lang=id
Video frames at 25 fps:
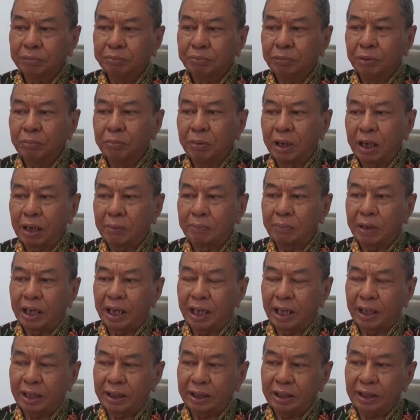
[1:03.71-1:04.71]
beberapa
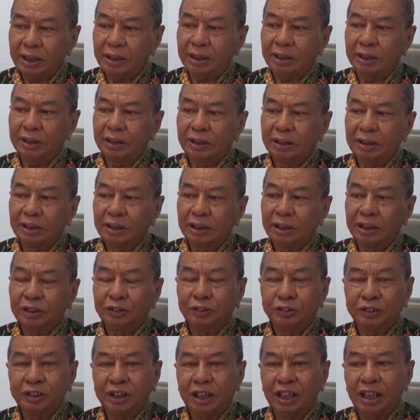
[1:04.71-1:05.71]
hari
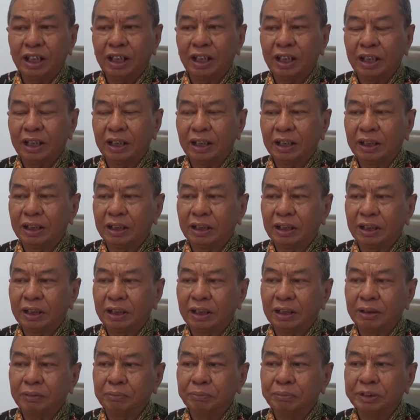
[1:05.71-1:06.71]
itu tidak
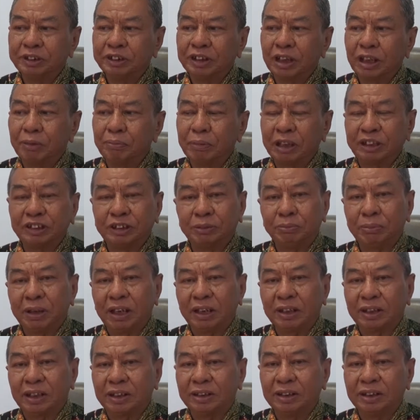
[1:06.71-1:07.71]
bisa
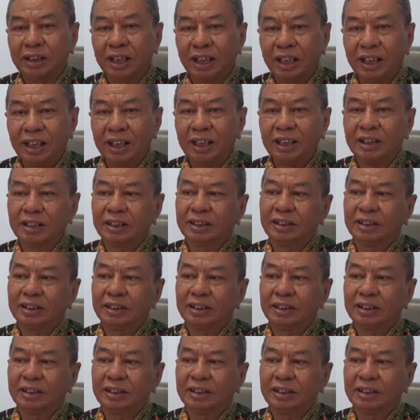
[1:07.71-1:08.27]
maksimal kerja.